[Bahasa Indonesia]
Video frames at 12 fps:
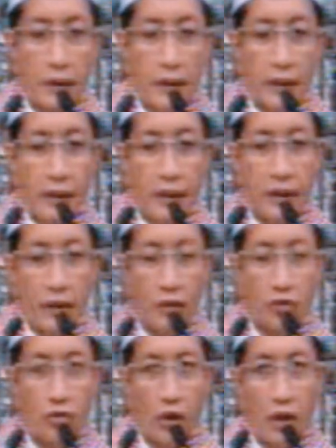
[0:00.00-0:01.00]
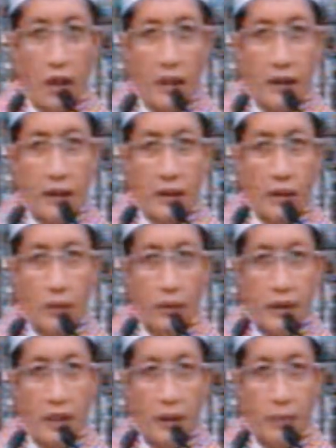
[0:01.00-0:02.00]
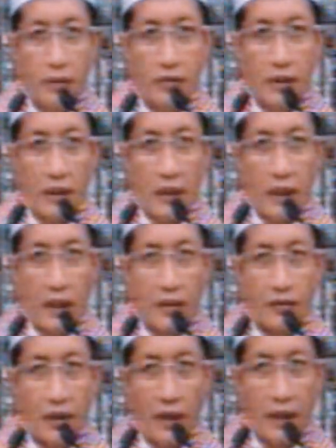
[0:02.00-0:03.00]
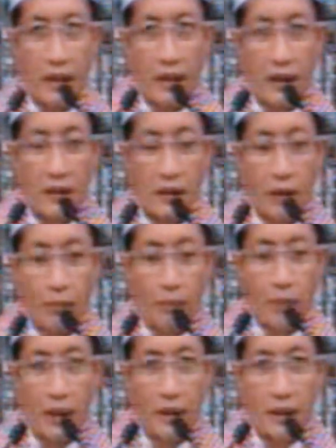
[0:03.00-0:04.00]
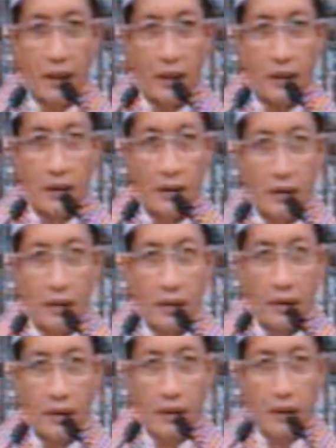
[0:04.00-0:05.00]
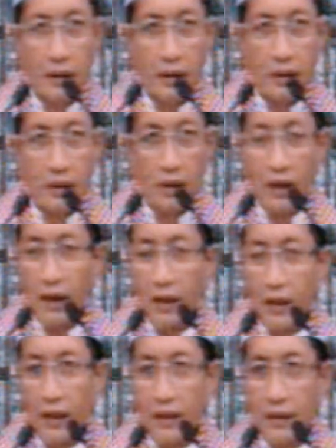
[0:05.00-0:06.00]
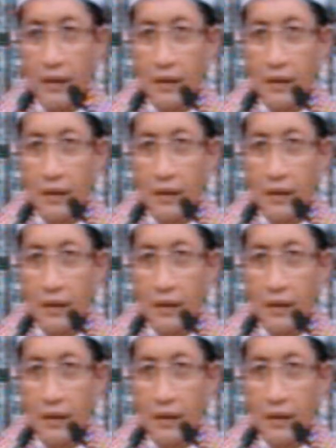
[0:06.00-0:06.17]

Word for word: Jadi sholat itu tidak bisa terlaksana tanpa dengan taharah.